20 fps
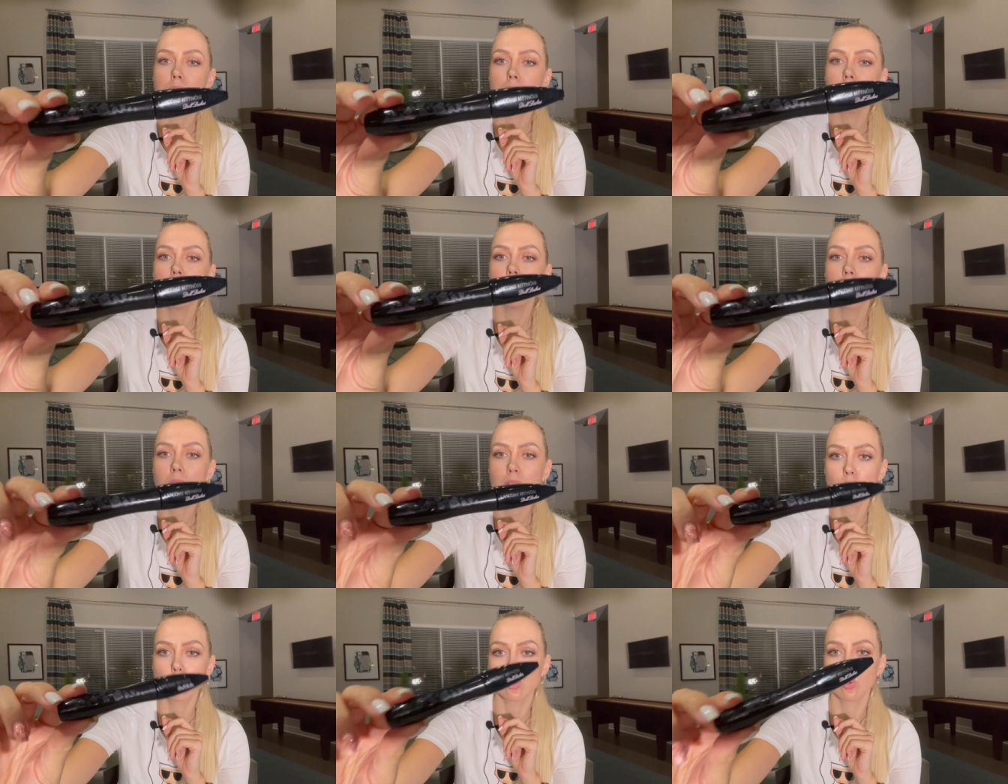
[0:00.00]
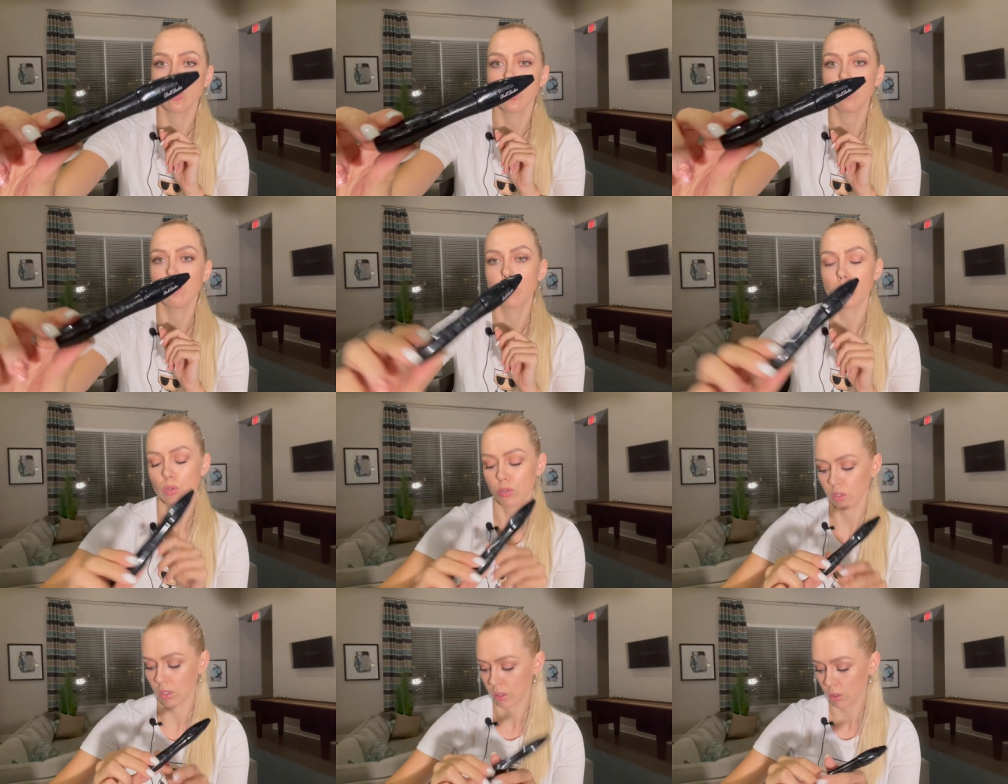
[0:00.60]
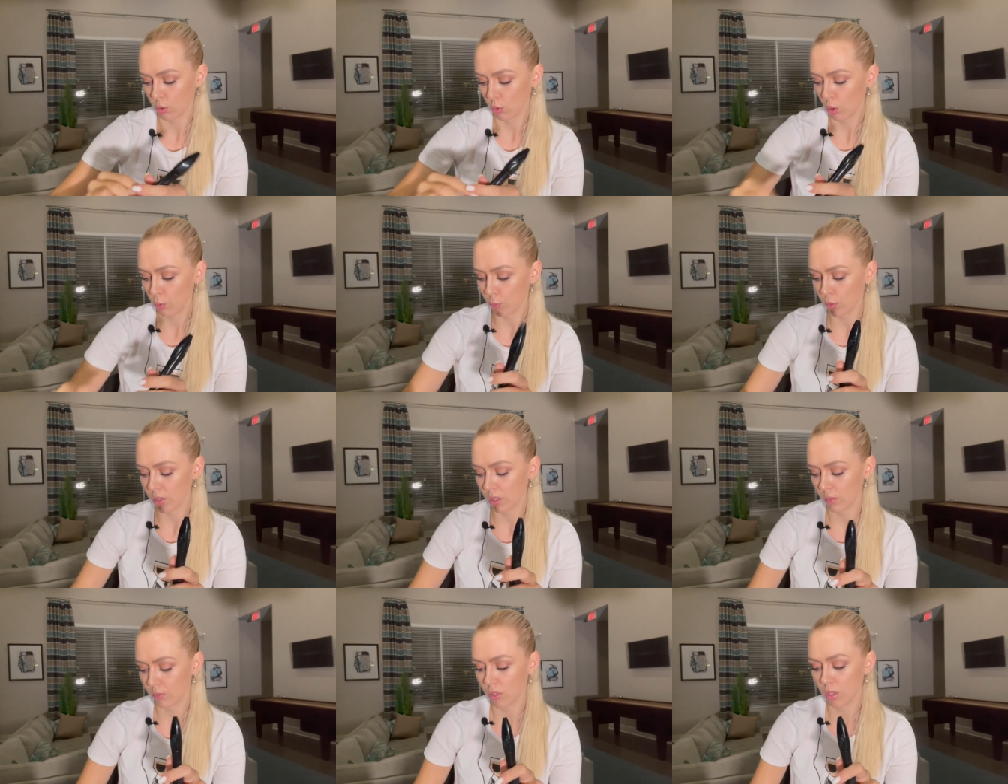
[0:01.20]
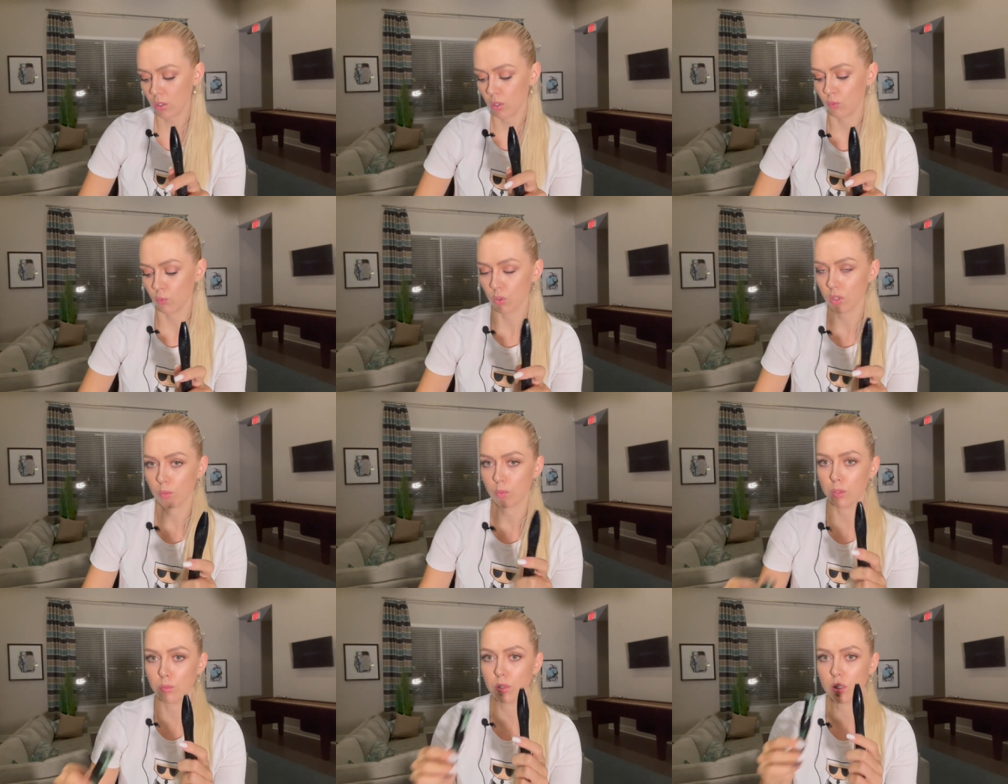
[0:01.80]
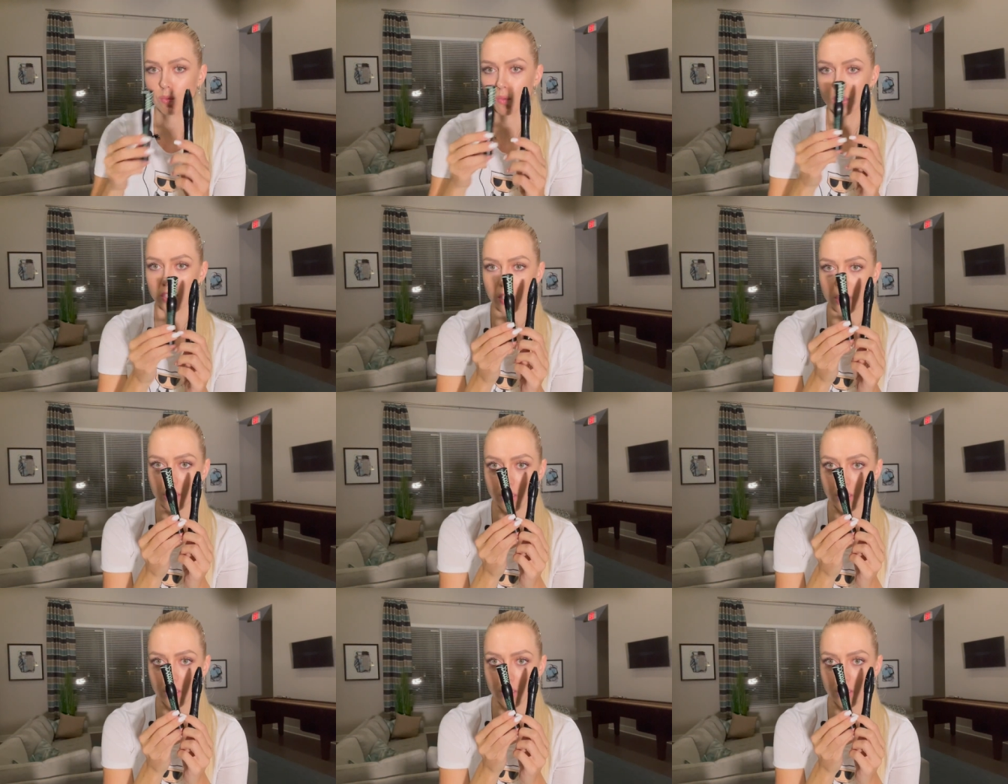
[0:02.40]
отстой, просто отстой по сравнению, вот, например, вот с этой